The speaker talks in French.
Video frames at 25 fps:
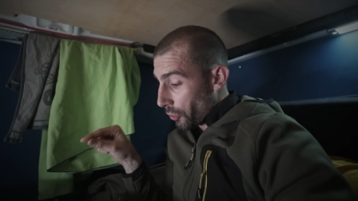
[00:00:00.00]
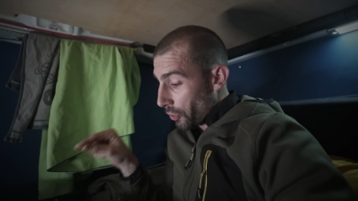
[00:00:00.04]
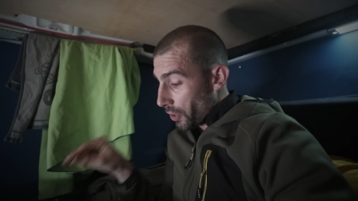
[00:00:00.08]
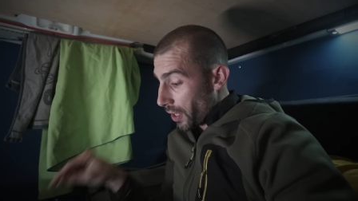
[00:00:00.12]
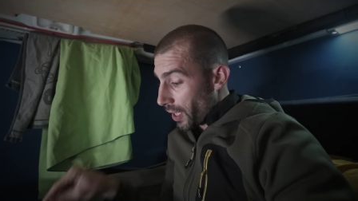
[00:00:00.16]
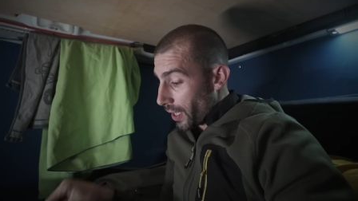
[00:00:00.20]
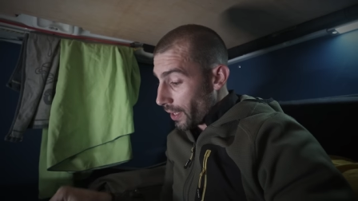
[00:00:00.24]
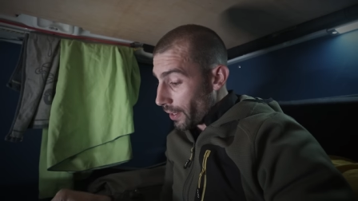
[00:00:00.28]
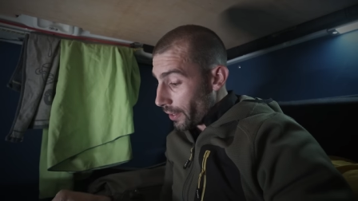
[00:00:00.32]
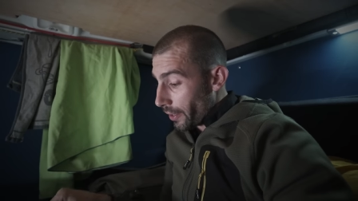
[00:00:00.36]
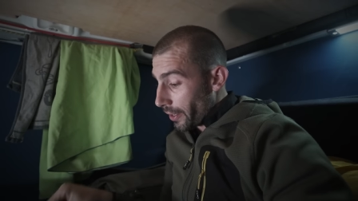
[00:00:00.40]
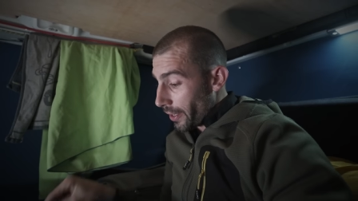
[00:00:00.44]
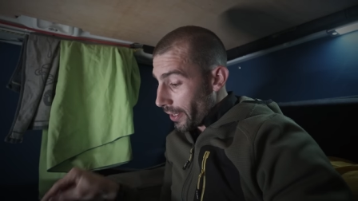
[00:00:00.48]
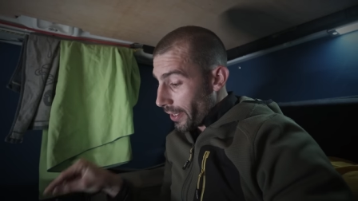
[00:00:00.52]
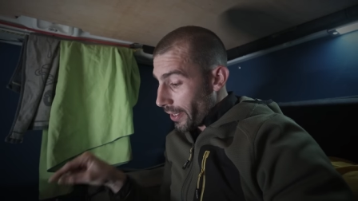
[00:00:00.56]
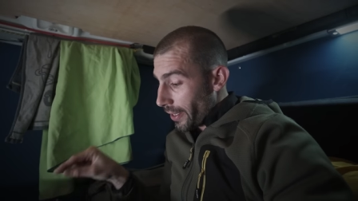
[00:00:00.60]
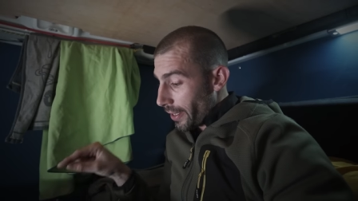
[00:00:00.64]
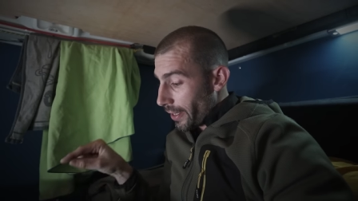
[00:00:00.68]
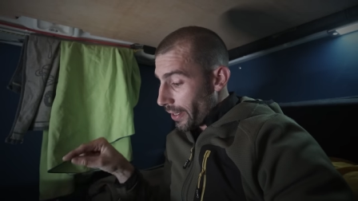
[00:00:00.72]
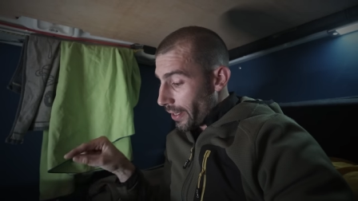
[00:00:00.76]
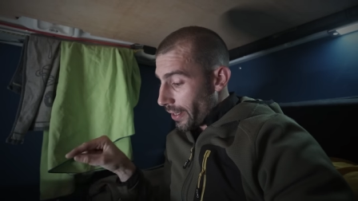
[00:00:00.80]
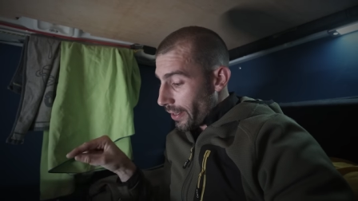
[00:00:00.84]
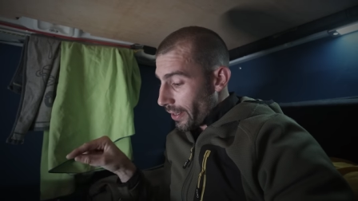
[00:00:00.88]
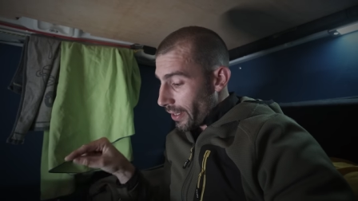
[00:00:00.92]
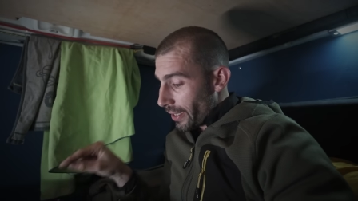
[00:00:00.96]
là,
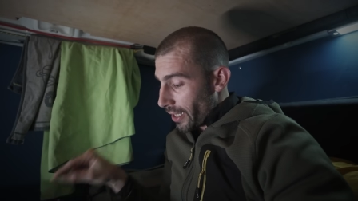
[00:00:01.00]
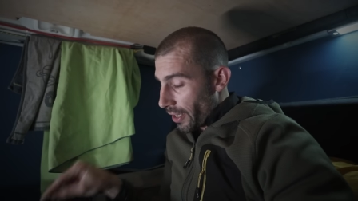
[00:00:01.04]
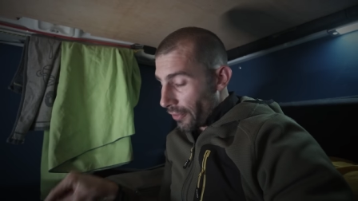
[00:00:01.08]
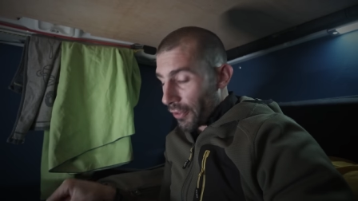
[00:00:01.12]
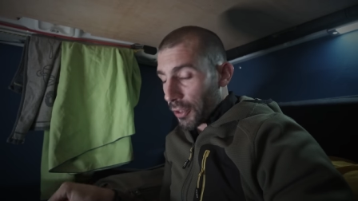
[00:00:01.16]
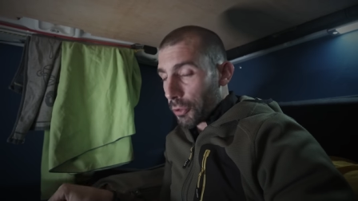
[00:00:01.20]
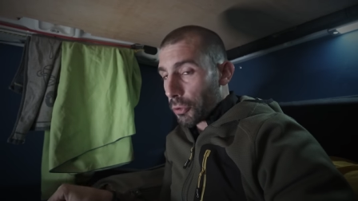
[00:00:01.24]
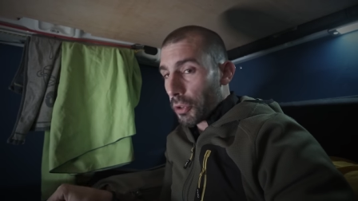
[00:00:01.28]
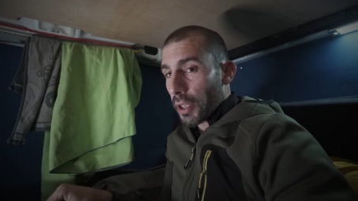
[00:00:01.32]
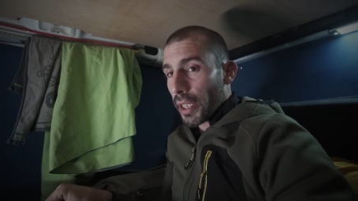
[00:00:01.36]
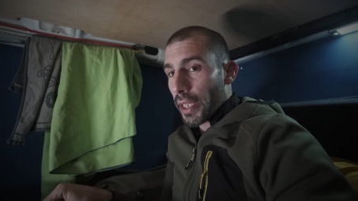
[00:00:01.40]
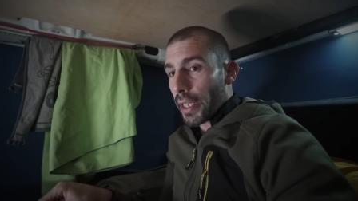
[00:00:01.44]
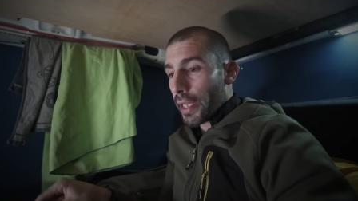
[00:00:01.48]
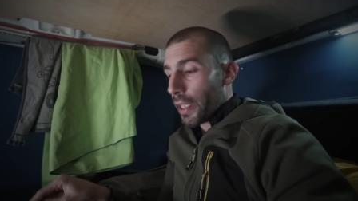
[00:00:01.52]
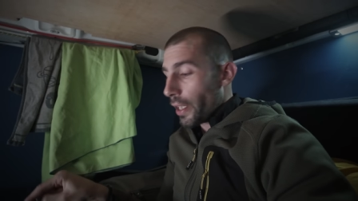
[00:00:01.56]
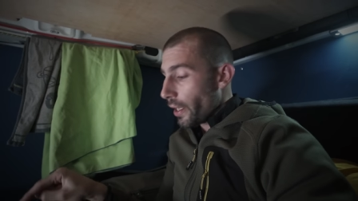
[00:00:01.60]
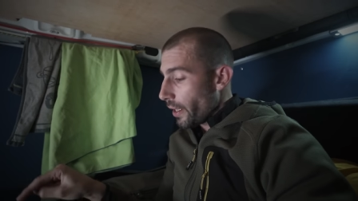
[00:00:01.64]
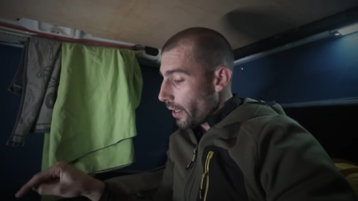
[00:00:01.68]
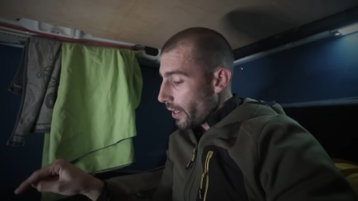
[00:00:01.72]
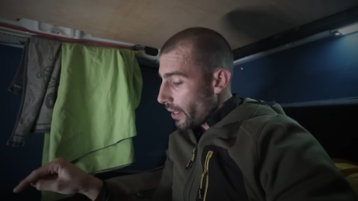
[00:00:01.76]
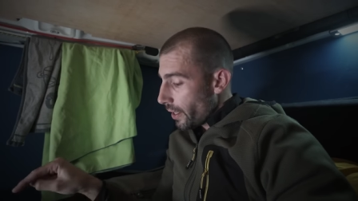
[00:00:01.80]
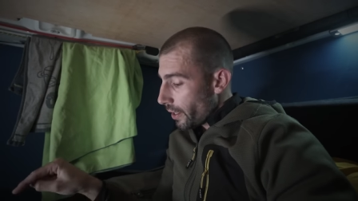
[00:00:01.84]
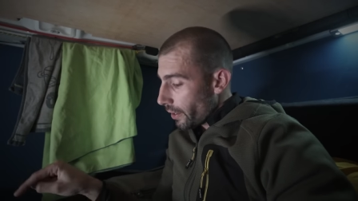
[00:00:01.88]
les 20 degrés